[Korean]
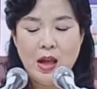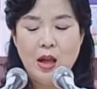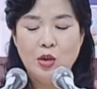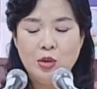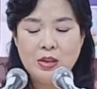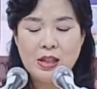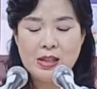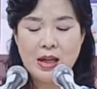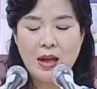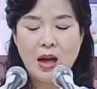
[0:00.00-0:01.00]
육신의
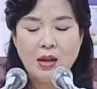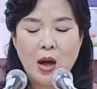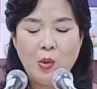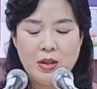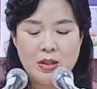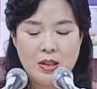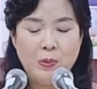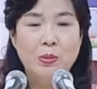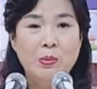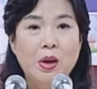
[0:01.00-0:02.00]
생각을 하고 있는지
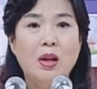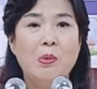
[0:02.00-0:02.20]
분별해